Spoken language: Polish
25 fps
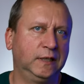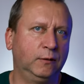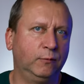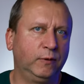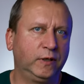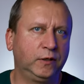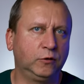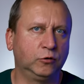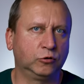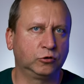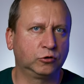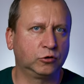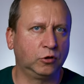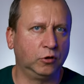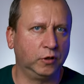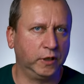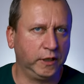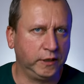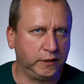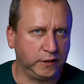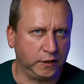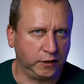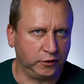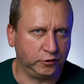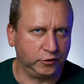całego
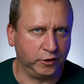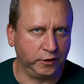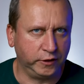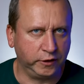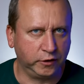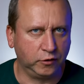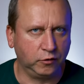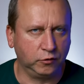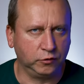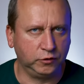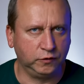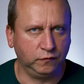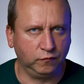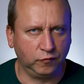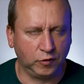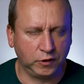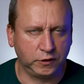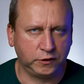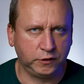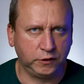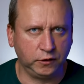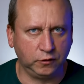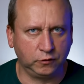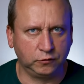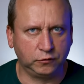szkolenia, jeżeli chodzi
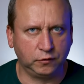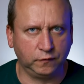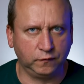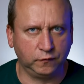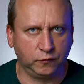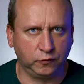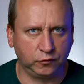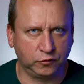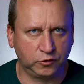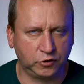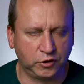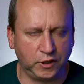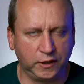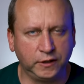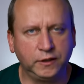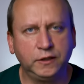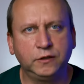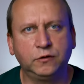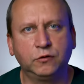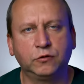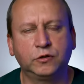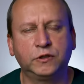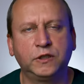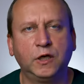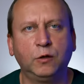właśnie o to
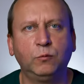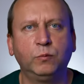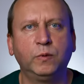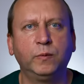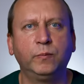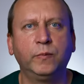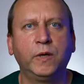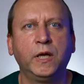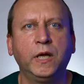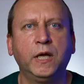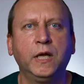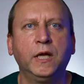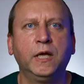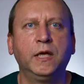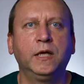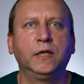wyostrzanie, to chciałbym